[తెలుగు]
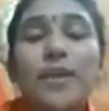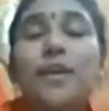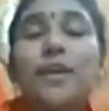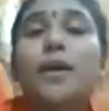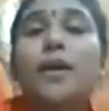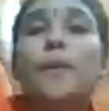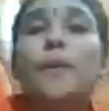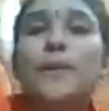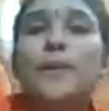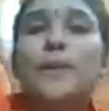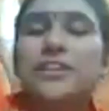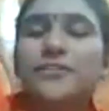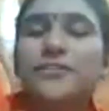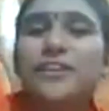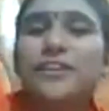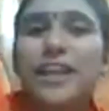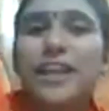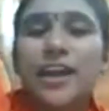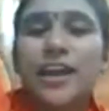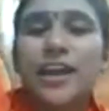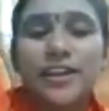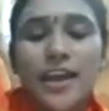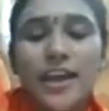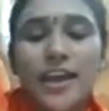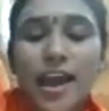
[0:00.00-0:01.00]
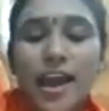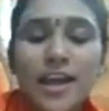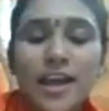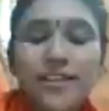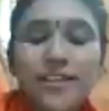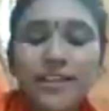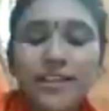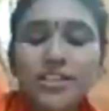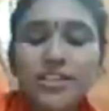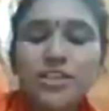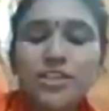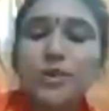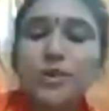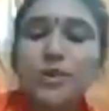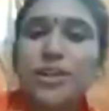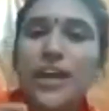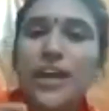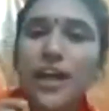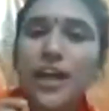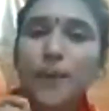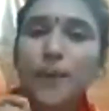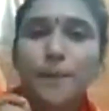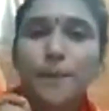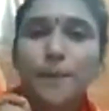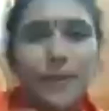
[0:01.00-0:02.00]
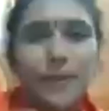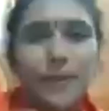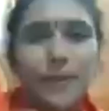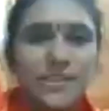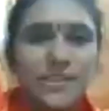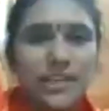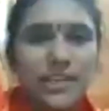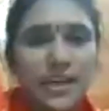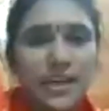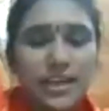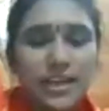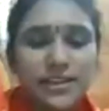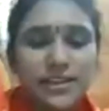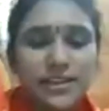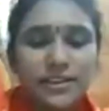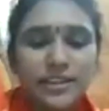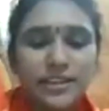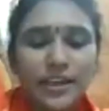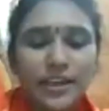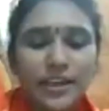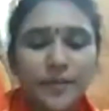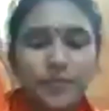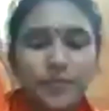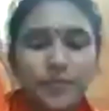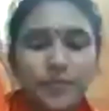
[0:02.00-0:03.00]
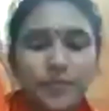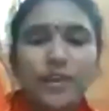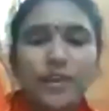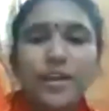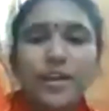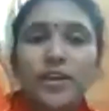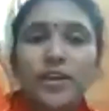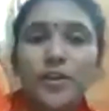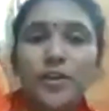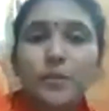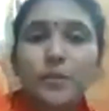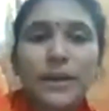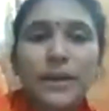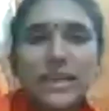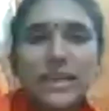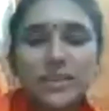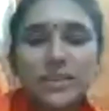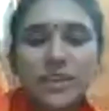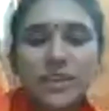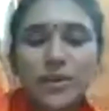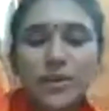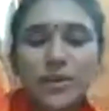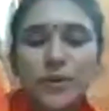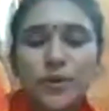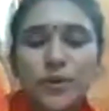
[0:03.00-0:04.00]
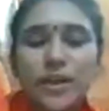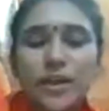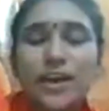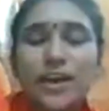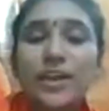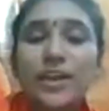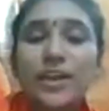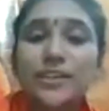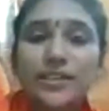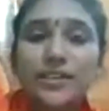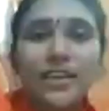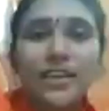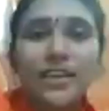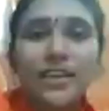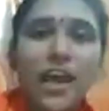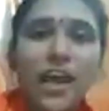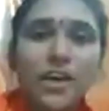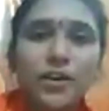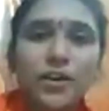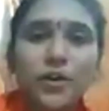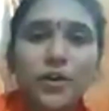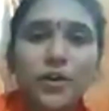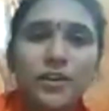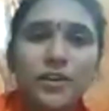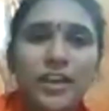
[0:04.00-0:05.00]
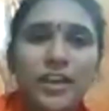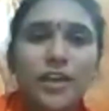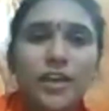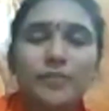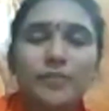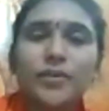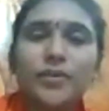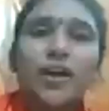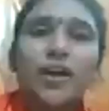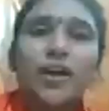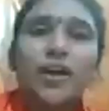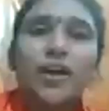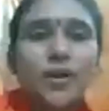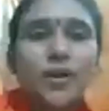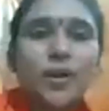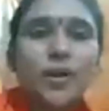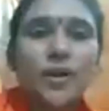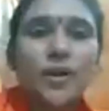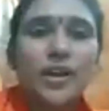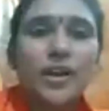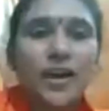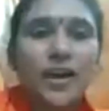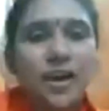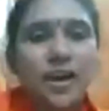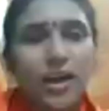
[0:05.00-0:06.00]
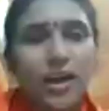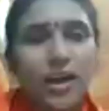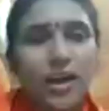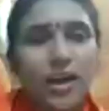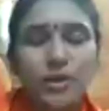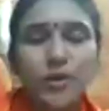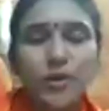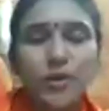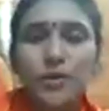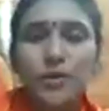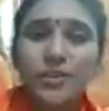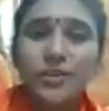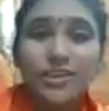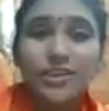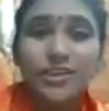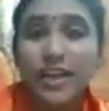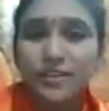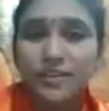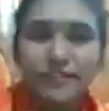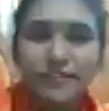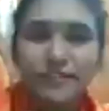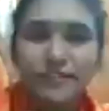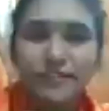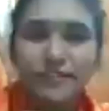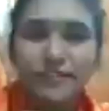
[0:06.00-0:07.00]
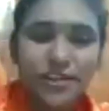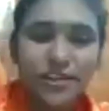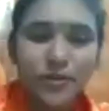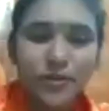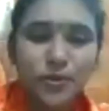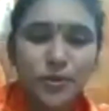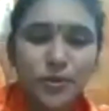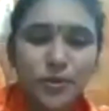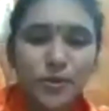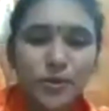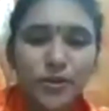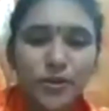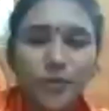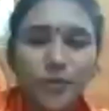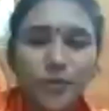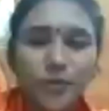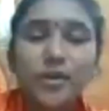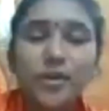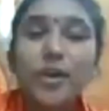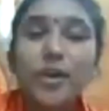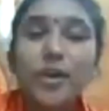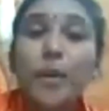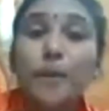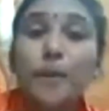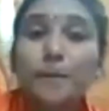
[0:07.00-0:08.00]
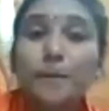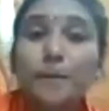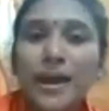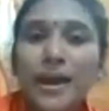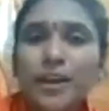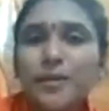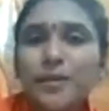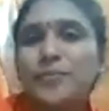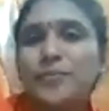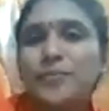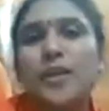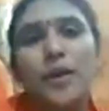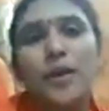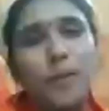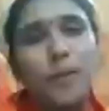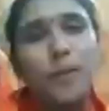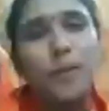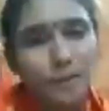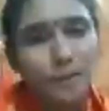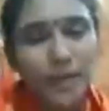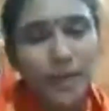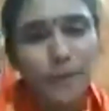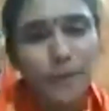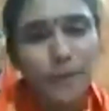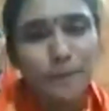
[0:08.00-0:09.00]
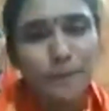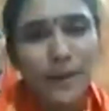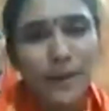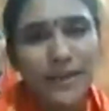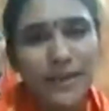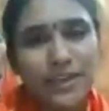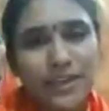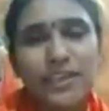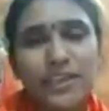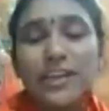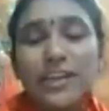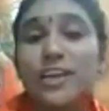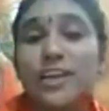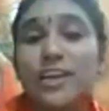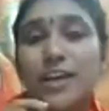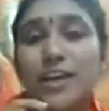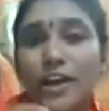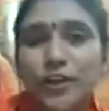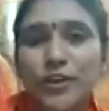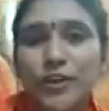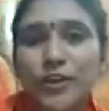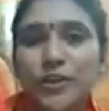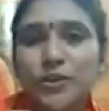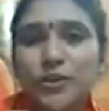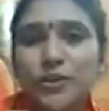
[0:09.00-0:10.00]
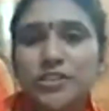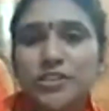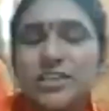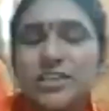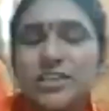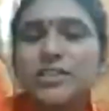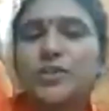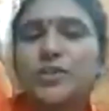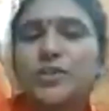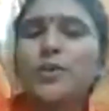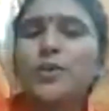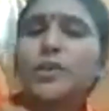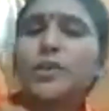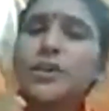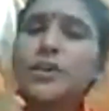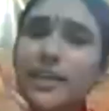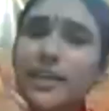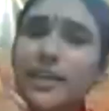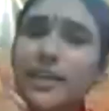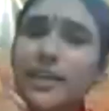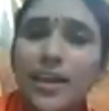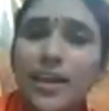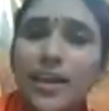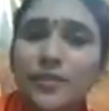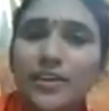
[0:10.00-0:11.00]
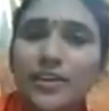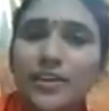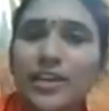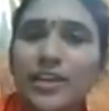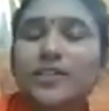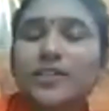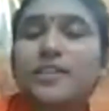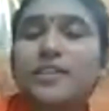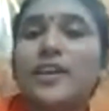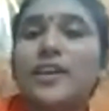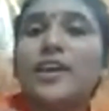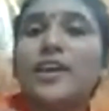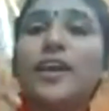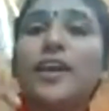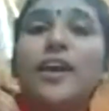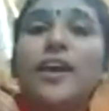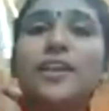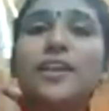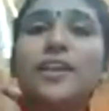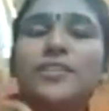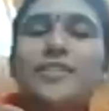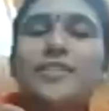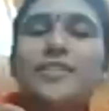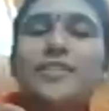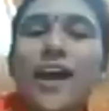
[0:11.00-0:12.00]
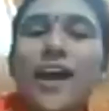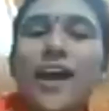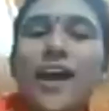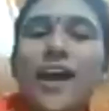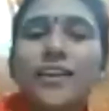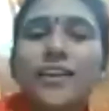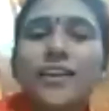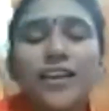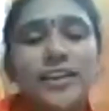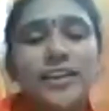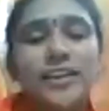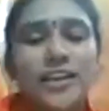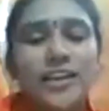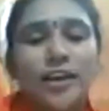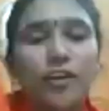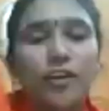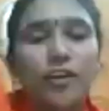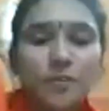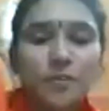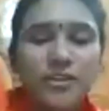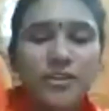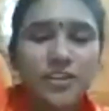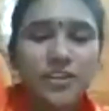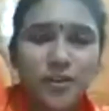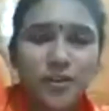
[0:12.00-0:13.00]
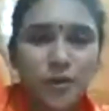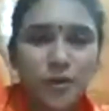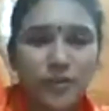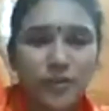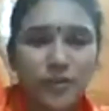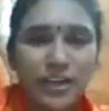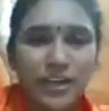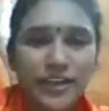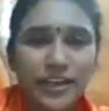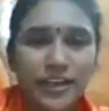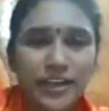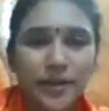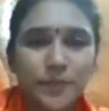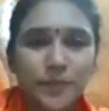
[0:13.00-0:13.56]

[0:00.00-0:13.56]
ప్రతిఫలాన్ని ఆశించకుండా పని చేయాల్సిందే సో మనందరం కూడా ఈ లాక్డౌన్ టైం కరోనా అంటూ టైం వేస్ట్ చేసుకోకూడదు మనం మన పనిని కంటిన్యూ చేస్తూ ఇంకా వీలైతే దానిని డెవలప్ చేసుకోవాలండి